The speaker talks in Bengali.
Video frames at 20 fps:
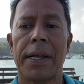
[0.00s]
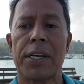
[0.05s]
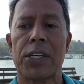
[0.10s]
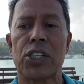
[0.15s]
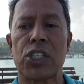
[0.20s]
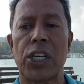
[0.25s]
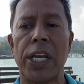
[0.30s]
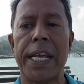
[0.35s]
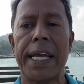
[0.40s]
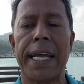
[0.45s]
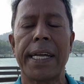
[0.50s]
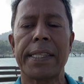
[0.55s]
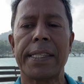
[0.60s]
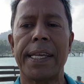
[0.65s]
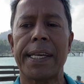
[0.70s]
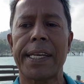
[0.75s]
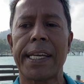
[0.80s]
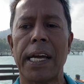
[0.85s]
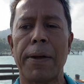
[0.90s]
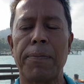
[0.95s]
সেইখান
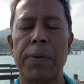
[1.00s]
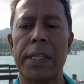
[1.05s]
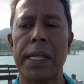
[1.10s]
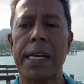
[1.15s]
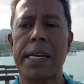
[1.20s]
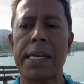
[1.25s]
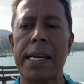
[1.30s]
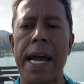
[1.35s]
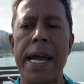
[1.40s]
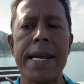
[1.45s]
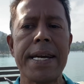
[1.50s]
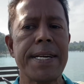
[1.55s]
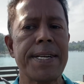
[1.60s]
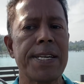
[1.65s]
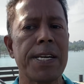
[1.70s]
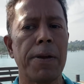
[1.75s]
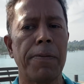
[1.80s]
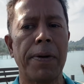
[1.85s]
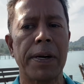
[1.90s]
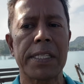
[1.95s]
থেকে আপনাদের
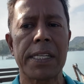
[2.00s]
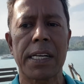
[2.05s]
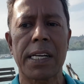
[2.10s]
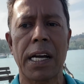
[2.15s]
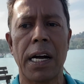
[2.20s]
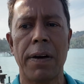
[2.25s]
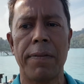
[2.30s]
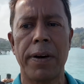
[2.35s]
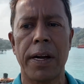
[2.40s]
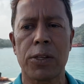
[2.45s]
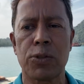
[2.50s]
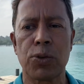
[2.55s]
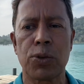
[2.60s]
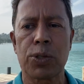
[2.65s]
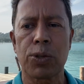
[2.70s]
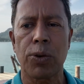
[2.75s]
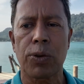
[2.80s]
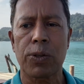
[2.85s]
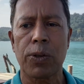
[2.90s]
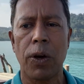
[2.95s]
নাইনটি পার্সেন্ট খাবার চুজ
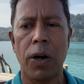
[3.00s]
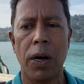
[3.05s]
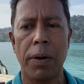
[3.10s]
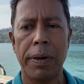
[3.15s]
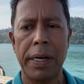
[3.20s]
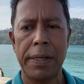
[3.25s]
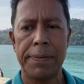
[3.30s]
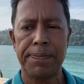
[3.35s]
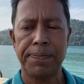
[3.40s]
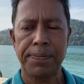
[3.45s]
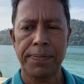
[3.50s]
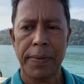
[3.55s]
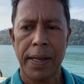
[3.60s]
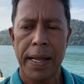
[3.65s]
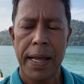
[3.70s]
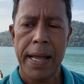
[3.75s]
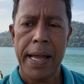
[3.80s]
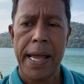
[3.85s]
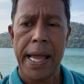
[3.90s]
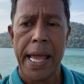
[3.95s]
করতে হবে
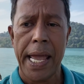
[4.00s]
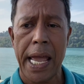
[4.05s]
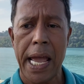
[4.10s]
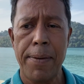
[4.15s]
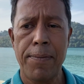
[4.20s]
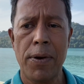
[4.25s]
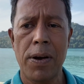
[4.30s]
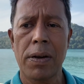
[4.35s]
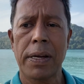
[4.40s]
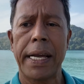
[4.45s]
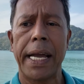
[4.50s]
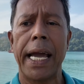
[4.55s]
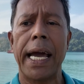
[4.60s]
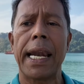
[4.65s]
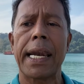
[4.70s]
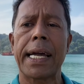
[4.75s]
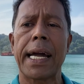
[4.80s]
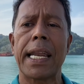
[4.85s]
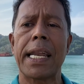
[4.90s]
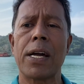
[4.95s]
এবং
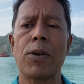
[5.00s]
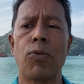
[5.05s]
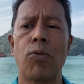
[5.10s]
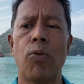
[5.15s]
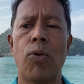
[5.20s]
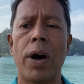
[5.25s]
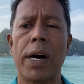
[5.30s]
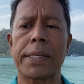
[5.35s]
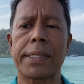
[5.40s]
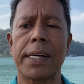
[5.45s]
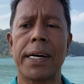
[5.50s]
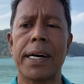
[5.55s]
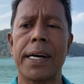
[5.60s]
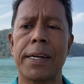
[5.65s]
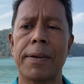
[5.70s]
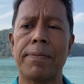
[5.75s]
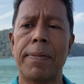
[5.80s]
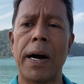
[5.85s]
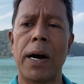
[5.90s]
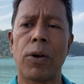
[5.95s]
অ্যালকালাইন ওয়াটার
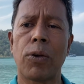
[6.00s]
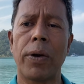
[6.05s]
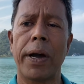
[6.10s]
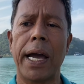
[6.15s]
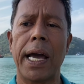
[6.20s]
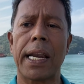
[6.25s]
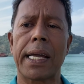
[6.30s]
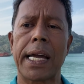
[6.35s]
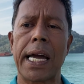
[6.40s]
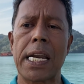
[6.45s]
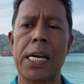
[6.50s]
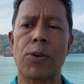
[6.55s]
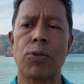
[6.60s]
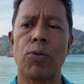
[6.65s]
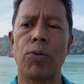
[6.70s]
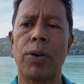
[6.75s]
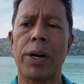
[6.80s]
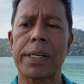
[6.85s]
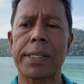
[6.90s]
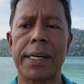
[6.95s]
ভালো অ্যালকালাইন
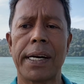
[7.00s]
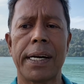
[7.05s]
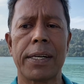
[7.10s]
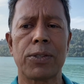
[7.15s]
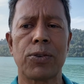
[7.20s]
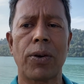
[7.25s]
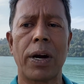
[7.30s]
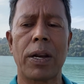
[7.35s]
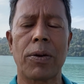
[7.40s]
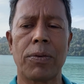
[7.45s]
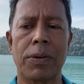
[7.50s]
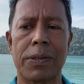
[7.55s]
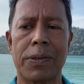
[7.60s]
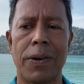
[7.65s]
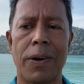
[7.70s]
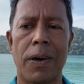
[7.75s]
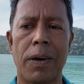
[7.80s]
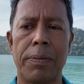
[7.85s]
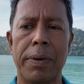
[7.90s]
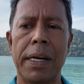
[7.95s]
ওয়াটার জোগাড় করতে
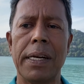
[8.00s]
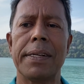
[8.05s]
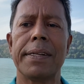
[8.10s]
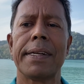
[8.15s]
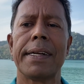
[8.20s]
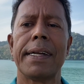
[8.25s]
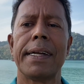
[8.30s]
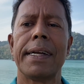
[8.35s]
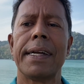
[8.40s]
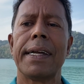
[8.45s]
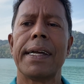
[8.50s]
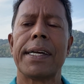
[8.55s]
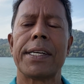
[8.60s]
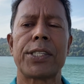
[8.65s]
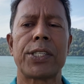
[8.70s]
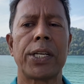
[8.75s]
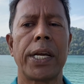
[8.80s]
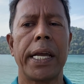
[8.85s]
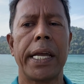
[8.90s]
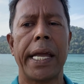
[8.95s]
হবে
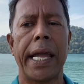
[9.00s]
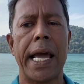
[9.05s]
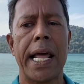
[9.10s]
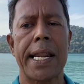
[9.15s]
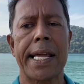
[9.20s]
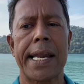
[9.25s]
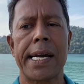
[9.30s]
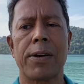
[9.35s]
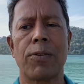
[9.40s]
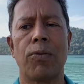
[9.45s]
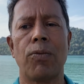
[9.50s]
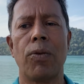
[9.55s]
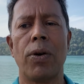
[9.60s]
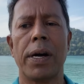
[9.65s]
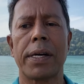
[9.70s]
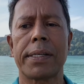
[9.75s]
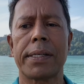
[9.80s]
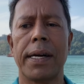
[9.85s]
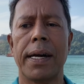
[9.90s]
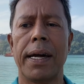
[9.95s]
সেই অ্যালকালাইন
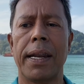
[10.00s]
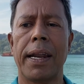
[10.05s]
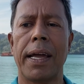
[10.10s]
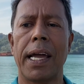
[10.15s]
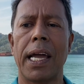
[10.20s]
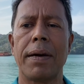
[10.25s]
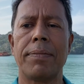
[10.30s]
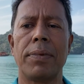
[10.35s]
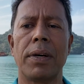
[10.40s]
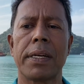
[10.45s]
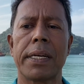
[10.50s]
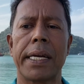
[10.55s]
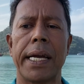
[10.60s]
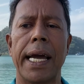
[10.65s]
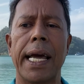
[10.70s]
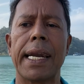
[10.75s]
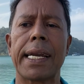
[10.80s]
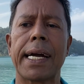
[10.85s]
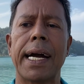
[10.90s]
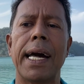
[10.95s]
ওয়াটার এবং
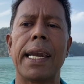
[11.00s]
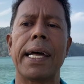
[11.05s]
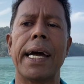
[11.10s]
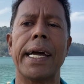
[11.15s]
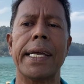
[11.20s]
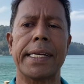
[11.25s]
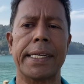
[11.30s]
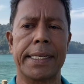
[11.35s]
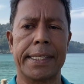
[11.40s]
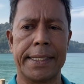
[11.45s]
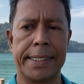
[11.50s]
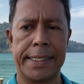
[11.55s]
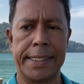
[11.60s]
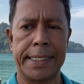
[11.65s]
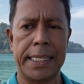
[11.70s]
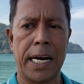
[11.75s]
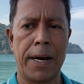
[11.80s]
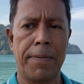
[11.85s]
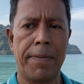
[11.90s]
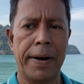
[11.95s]
অ্যালকালাইন
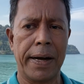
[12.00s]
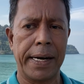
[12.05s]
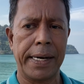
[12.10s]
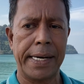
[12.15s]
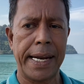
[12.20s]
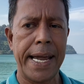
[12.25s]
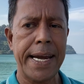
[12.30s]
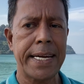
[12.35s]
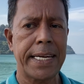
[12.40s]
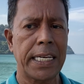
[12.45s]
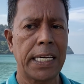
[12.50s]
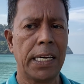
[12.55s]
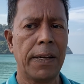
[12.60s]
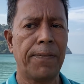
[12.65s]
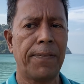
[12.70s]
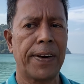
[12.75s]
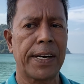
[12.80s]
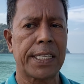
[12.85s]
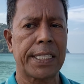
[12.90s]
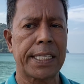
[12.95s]
খাবার নাইনটি
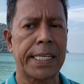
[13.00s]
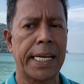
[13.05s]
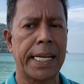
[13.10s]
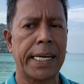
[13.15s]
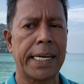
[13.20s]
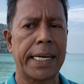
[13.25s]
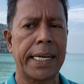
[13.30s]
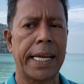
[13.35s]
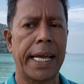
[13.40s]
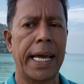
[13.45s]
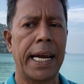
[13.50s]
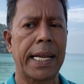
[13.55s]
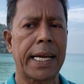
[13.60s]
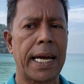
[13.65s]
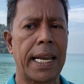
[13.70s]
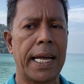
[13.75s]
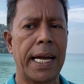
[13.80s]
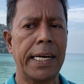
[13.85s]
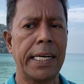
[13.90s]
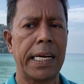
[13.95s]
পার্সেন্ট
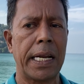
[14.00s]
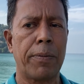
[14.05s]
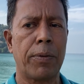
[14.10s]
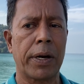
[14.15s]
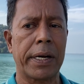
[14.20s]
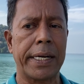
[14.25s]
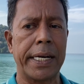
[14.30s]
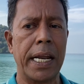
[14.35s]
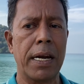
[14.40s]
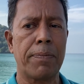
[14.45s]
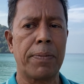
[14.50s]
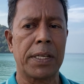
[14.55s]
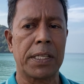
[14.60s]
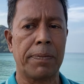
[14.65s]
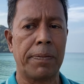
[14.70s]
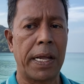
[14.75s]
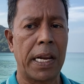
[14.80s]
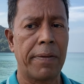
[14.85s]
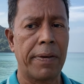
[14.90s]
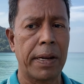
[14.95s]
অ্যালকালাইন এবং টেন পার্সেন্ট
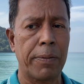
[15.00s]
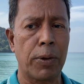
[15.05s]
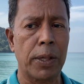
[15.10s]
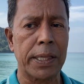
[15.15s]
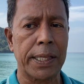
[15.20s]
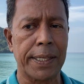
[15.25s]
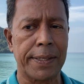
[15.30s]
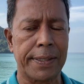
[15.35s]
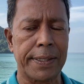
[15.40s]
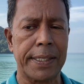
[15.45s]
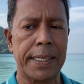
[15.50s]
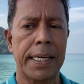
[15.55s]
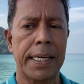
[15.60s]
বারে বারে বলতেছি